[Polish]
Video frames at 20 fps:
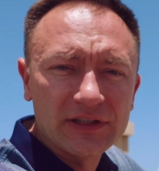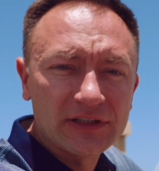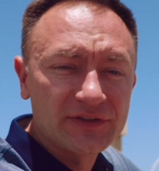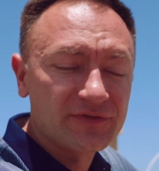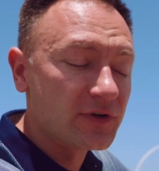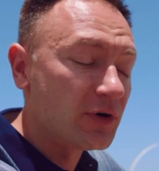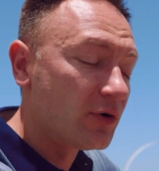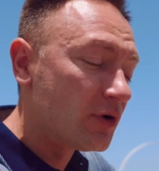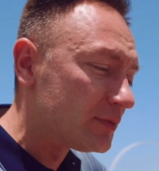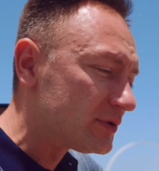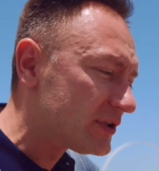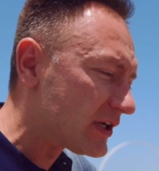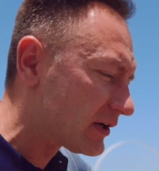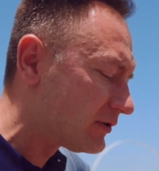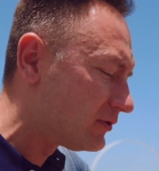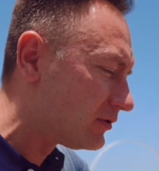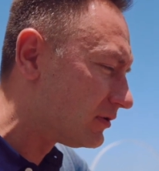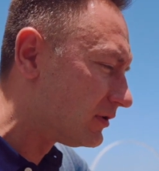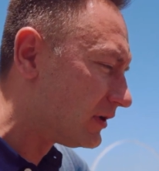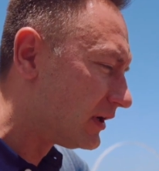gdzieś w koło
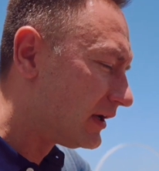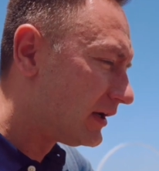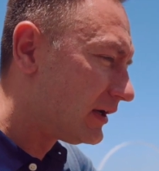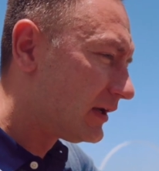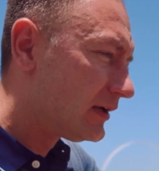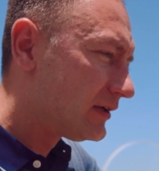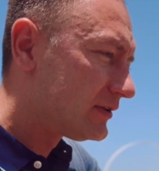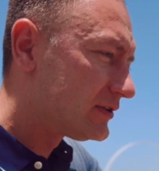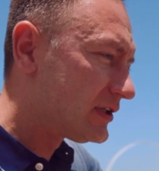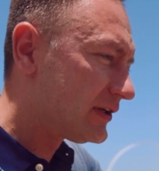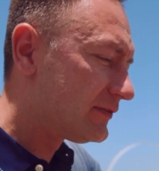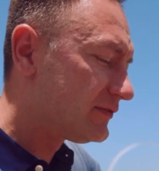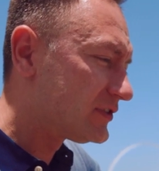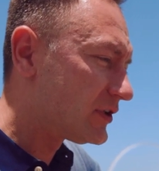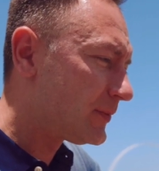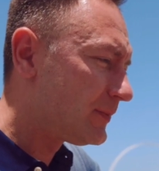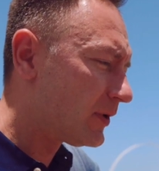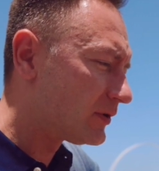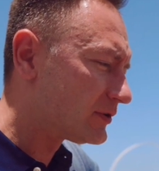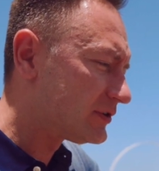brzegu, czy w
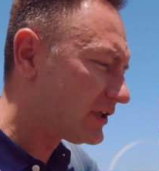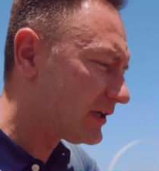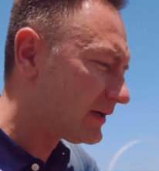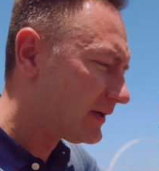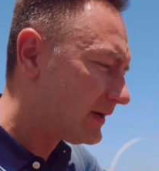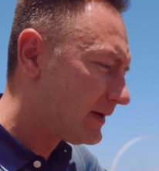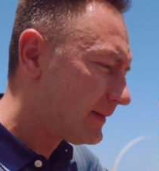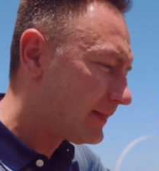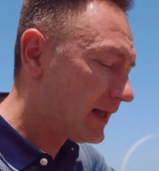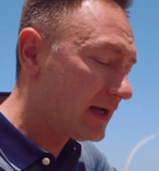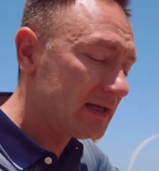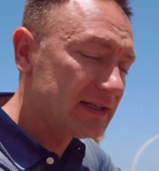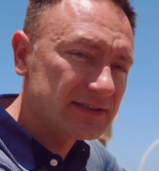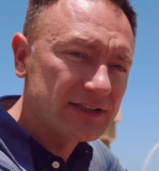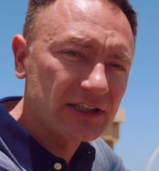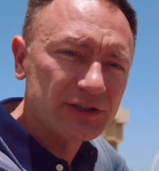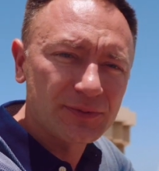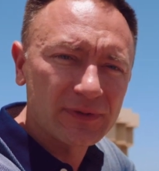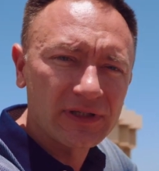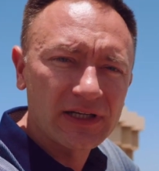Sopocie a
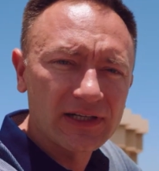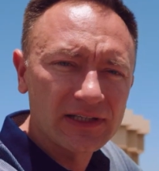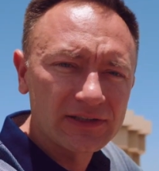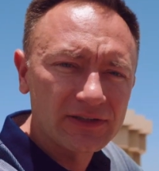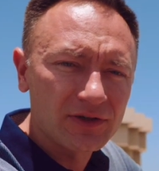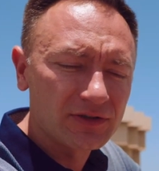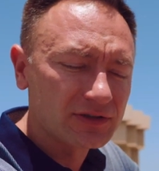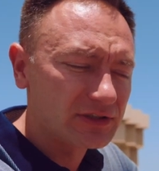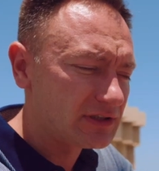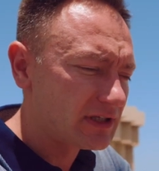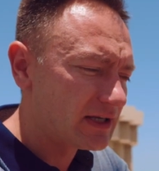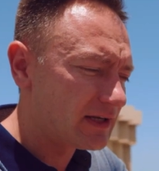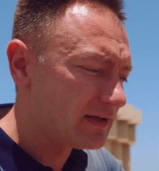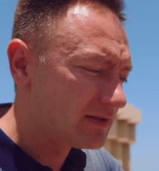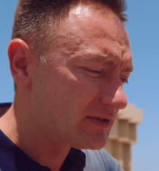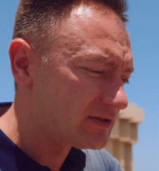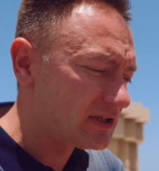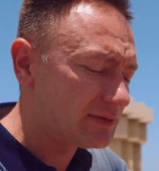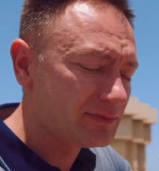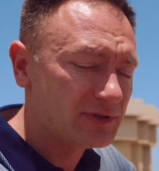jesteśmy na najdroższej
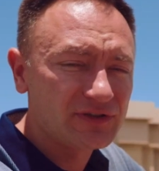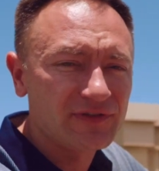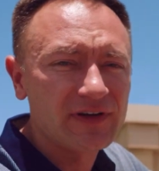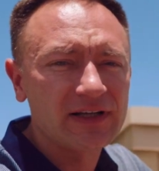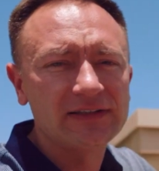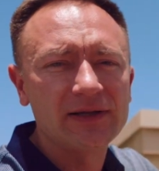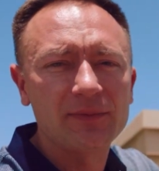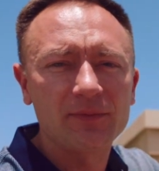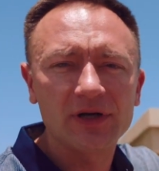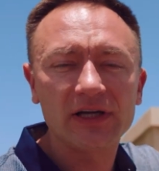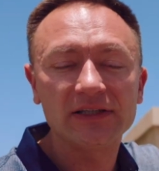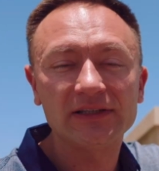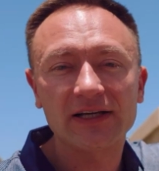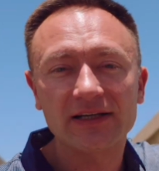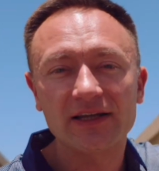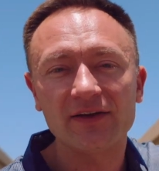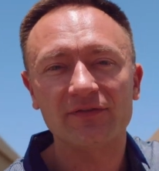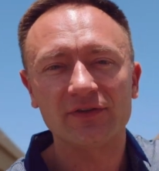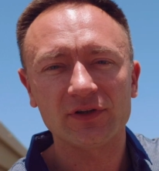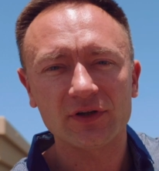ziemi świata. Moje
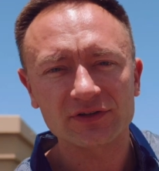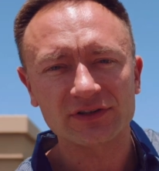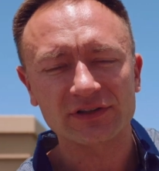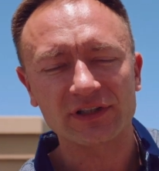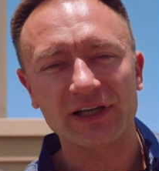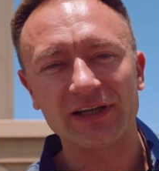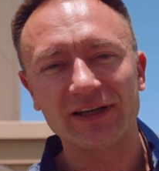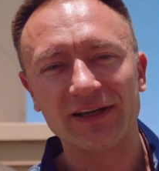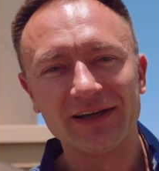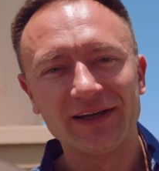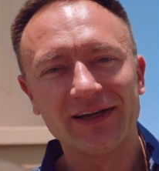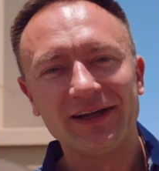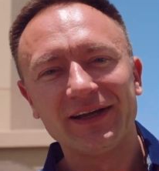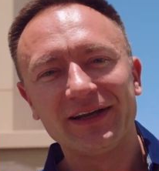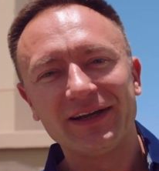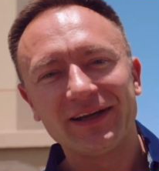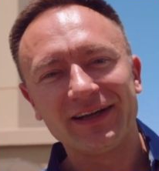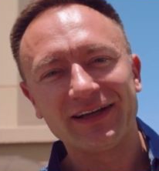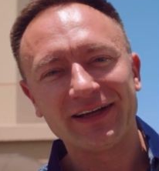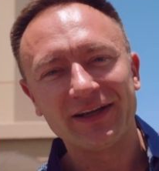takie wnioski
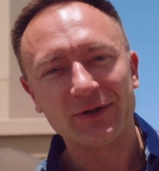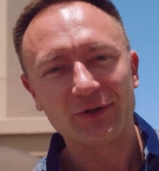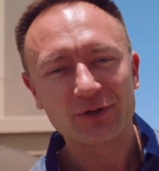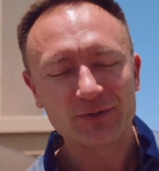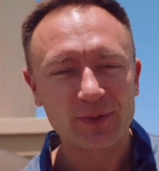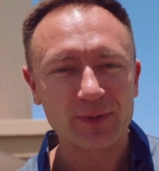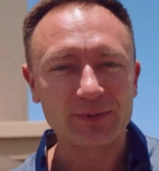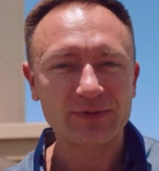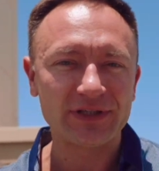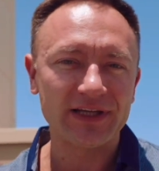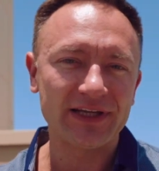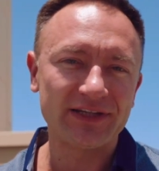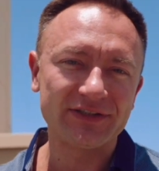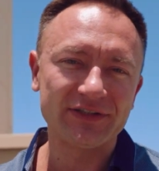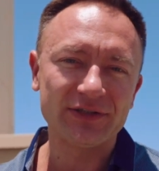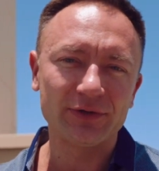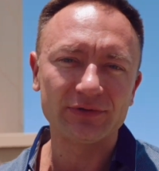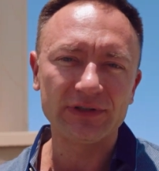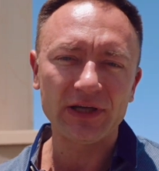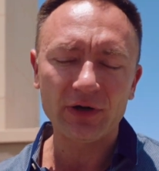e, już po
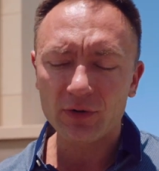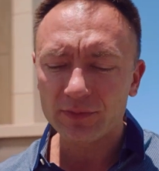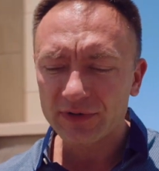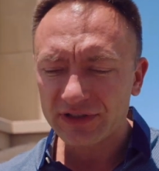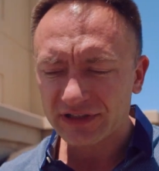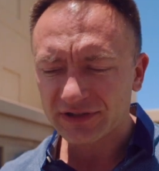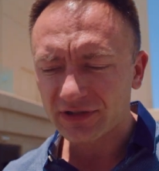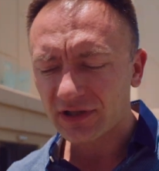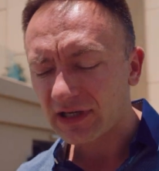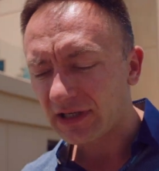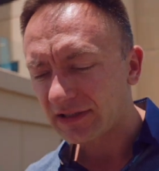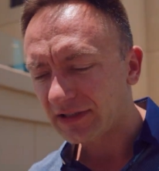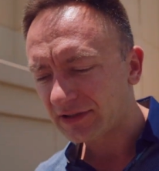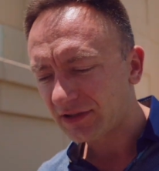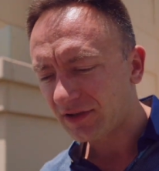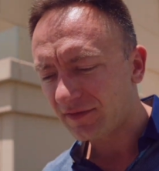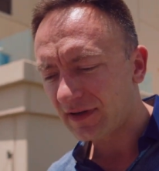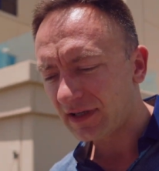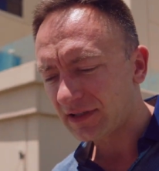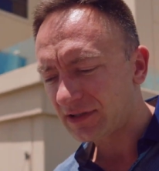przyjeździe. Udało mi się
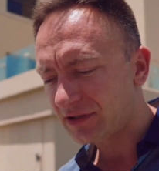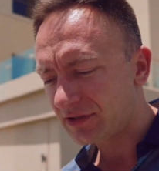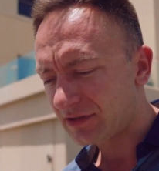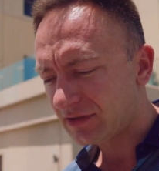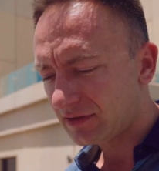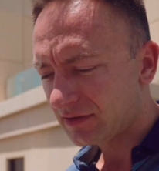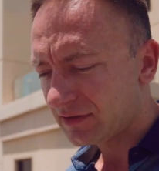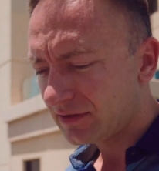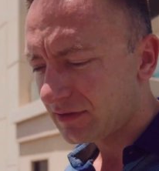zorganizować